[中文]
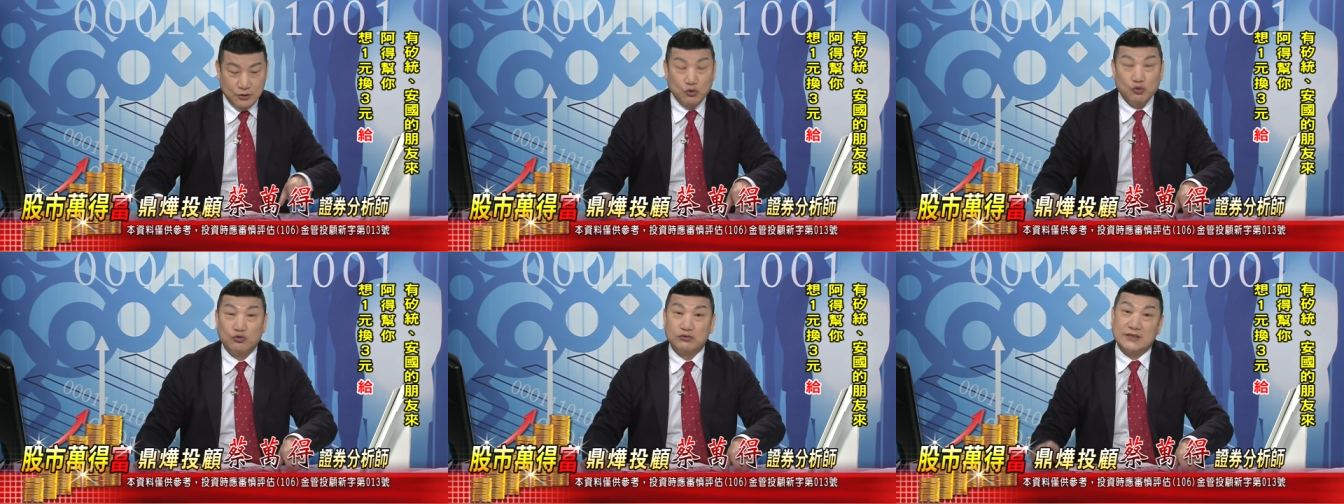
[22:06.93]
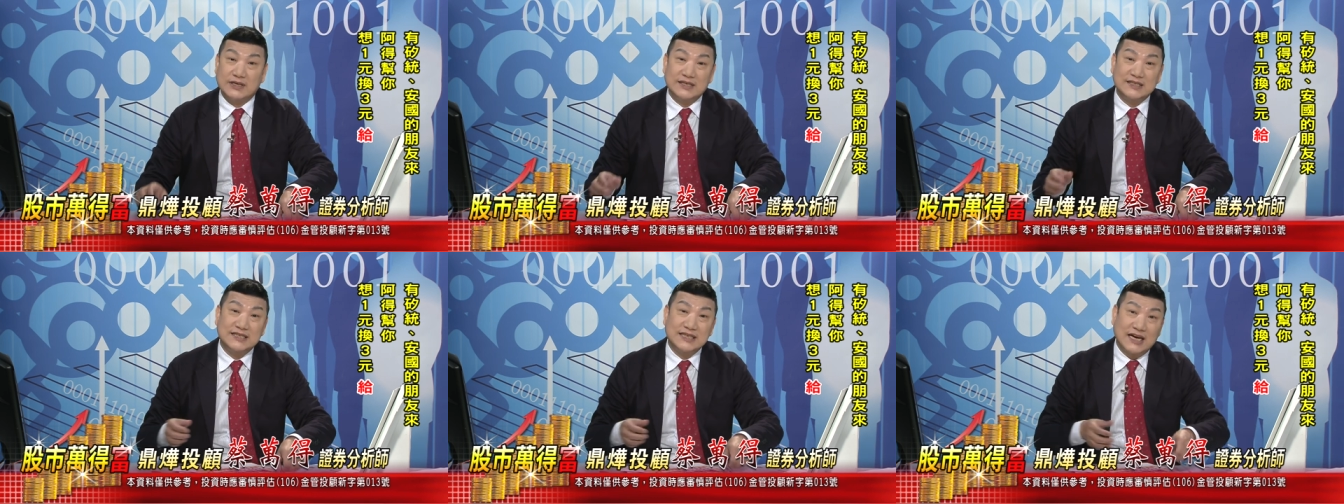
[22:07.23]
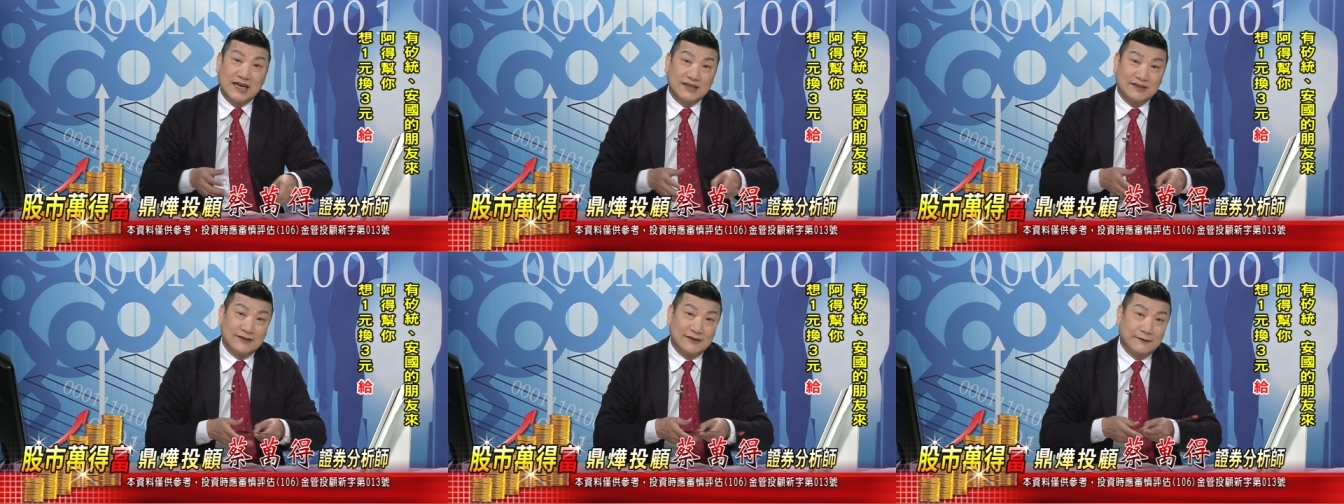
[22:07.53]
股神
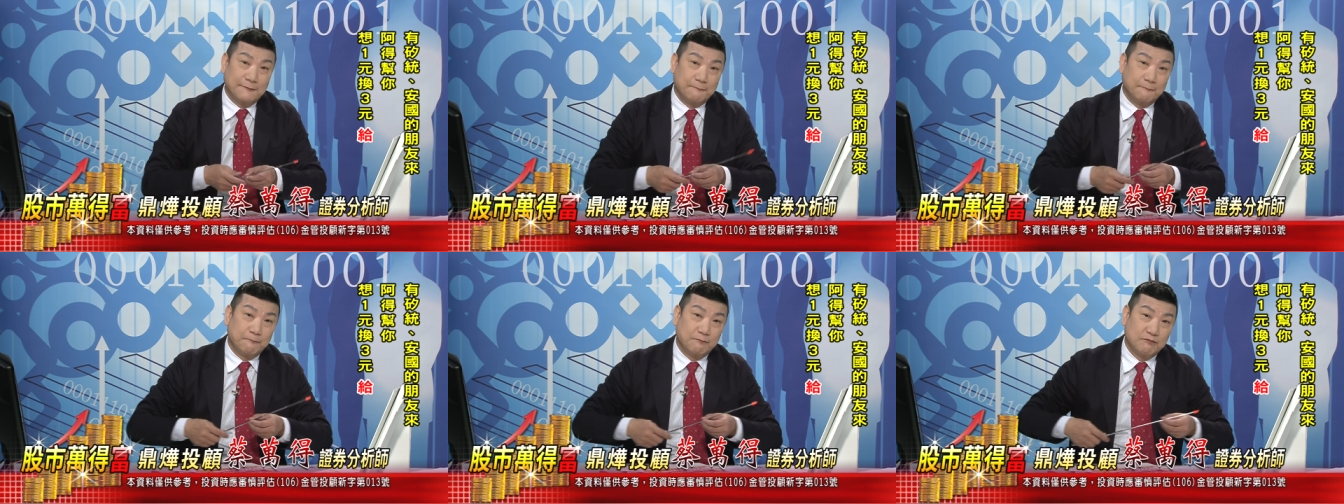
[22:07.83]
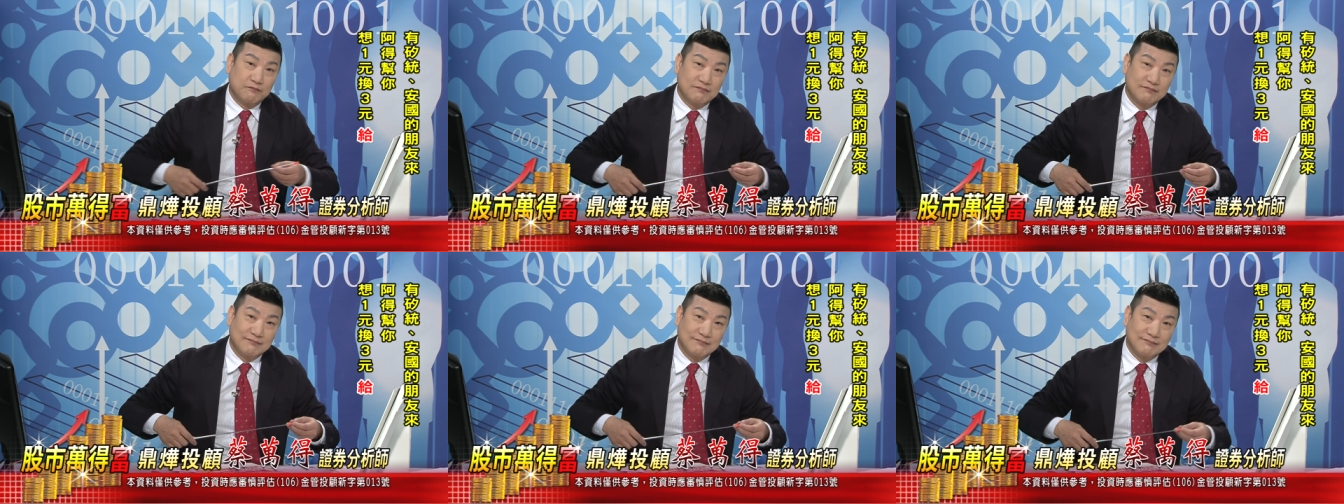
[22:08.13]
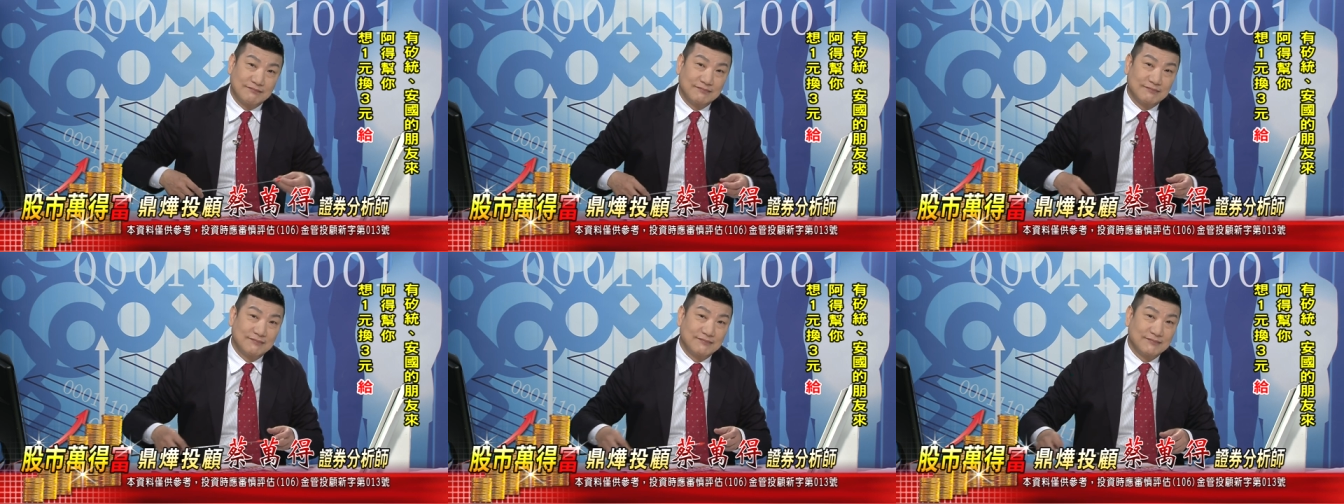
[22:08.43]
讲
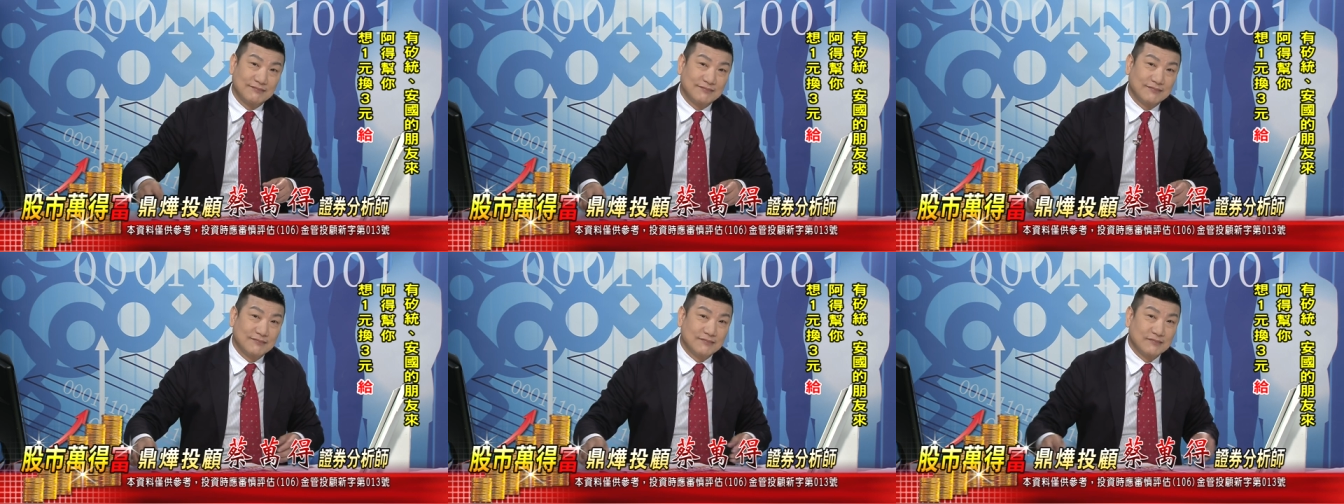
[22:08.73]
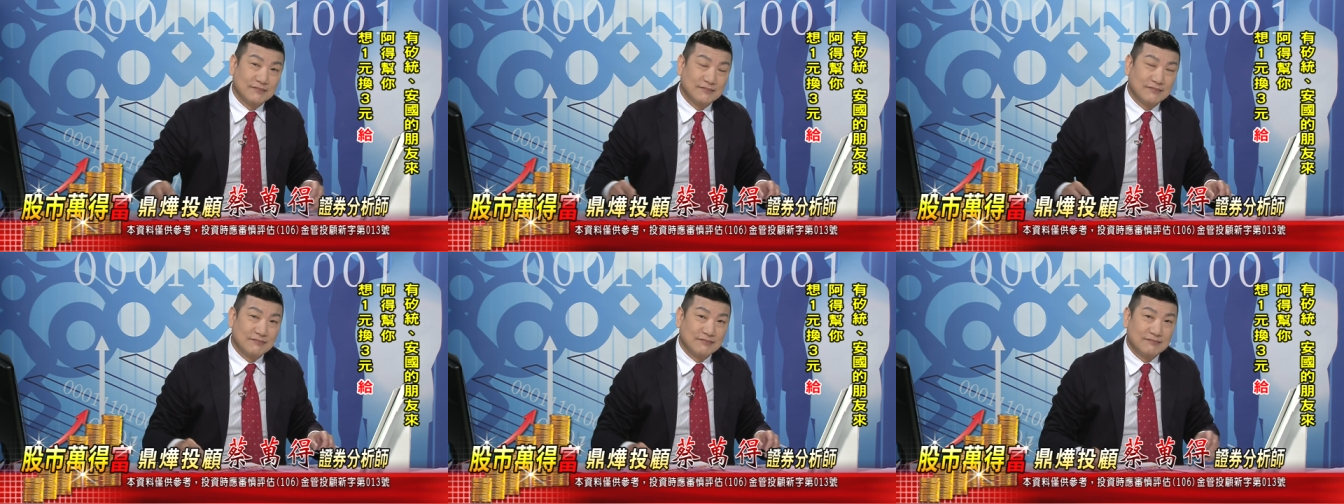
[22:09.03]
的，